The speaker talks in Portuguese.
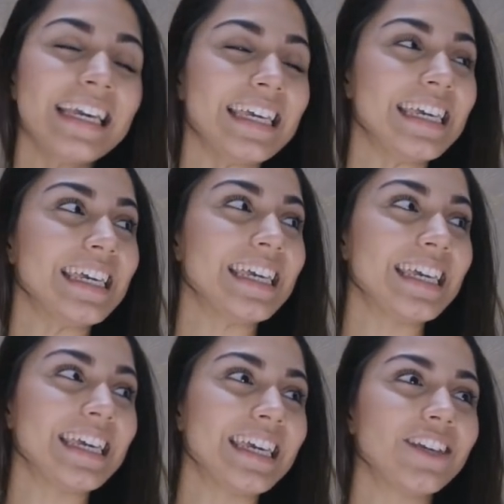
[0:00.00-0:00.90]

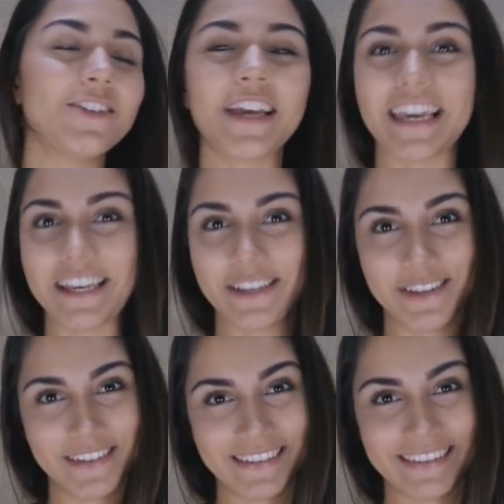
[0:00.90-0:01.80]
E, gente,
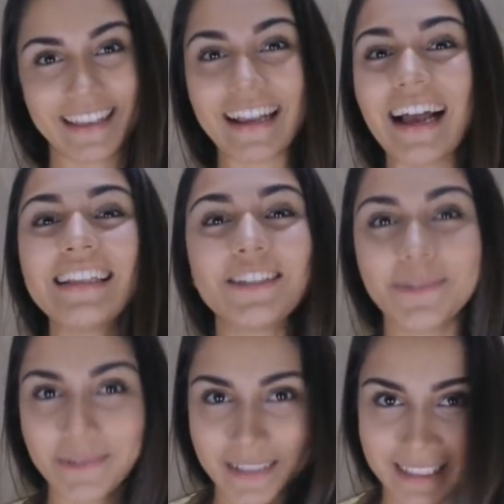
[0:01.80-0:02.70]
tem cada
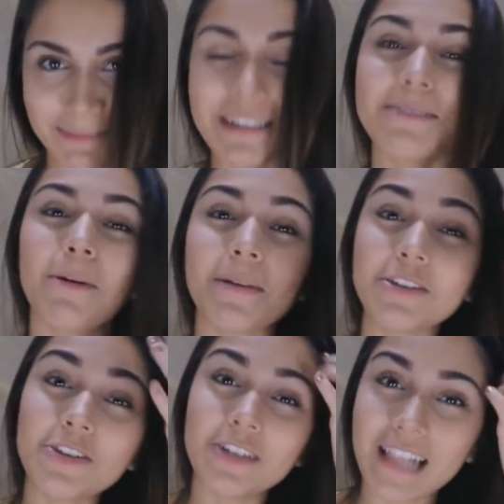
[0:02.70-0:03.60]
look,
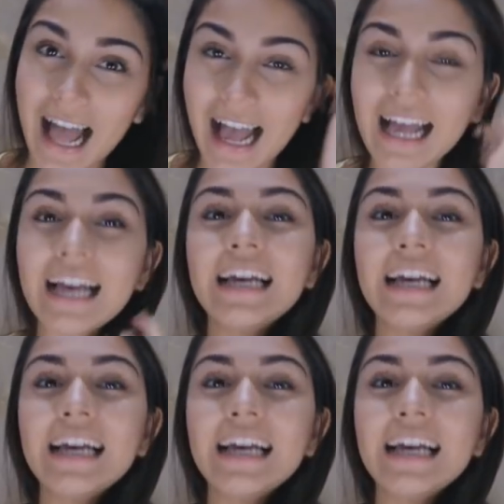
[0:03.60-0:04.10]
principalmente de lá.